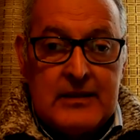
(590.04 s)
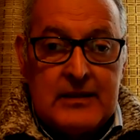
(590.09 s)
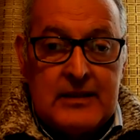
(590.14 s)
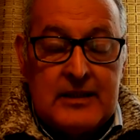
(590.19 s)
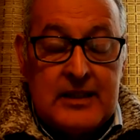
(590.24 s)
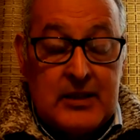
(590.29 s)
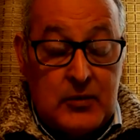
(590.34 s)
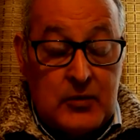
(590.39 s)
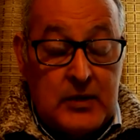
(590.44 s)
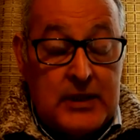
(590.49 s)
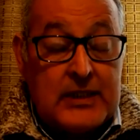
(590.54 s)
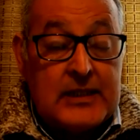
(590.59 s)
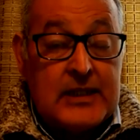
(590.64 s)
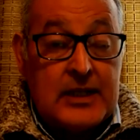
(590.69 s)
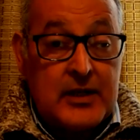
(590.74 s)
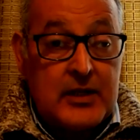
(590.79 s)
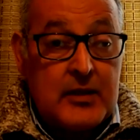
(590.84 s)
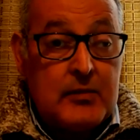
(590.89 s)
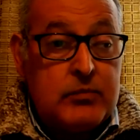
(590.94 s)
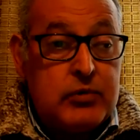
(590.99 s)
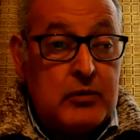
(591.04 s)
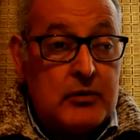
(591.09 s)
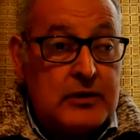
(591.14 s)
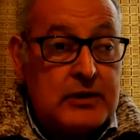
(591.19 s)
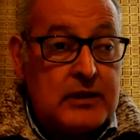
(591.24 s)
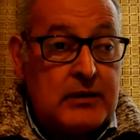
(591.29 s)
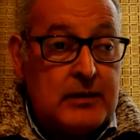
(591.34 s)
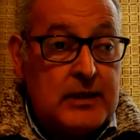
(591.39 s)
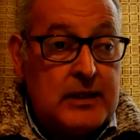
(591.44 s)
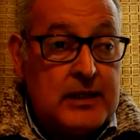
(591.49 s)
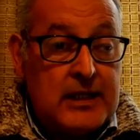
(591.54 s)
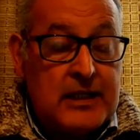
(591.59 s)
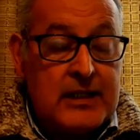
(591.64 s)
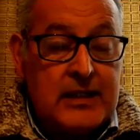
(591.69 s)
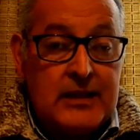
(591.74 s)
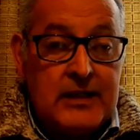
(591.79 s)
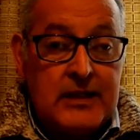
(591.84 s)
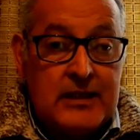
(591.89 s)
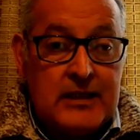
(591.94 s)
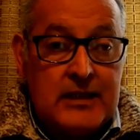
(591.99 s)
y es nuestra
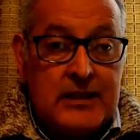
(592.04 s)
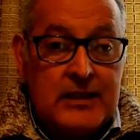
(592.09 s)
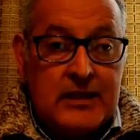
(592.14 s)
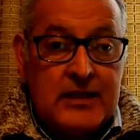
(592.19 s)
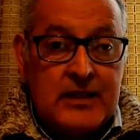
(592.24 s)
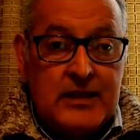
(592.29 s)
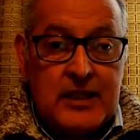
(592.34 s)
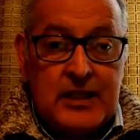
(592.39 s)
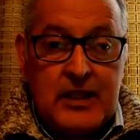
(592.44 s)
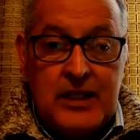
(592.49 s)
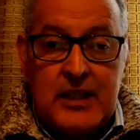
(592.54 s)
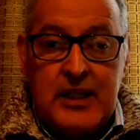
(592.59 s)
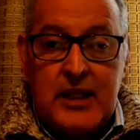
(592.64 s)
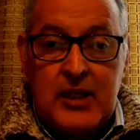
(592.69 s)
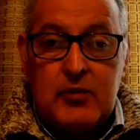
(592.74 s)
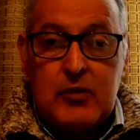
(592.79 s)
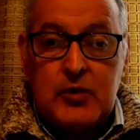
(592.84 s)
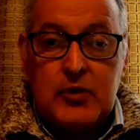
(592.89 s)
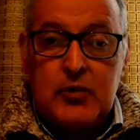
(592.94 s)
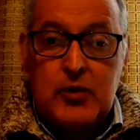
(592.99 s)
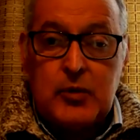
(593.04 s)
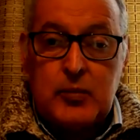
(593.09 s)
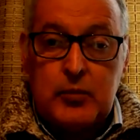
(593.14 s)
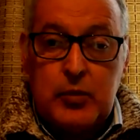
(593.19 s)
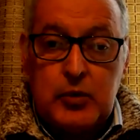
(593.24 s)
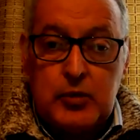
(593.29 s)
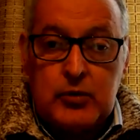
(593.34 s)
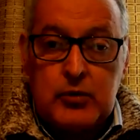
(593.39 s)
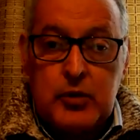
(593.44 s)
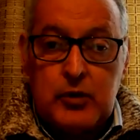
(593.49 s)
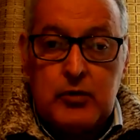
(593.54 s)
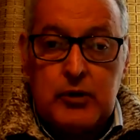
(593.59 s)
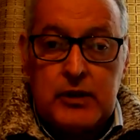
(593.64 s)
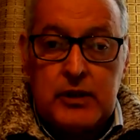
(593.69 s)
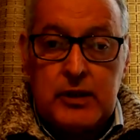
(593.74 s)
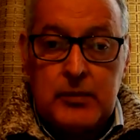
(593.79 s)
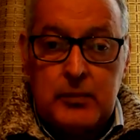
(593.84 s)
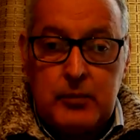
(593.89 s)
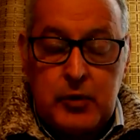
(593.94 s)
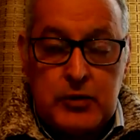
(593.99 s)
responsabilidad tener a nuestro esposo, a
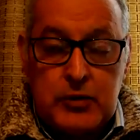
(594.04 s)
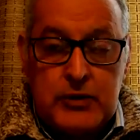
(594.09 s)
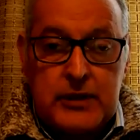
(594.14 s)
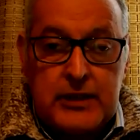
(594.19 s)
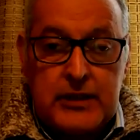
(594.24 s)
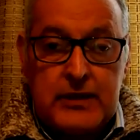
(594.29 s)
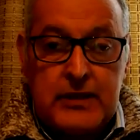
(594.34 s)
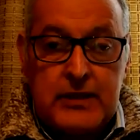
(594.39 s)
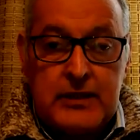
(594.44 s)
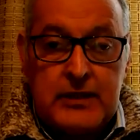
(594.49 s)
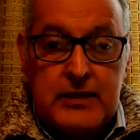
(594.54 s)
nuestra esposa,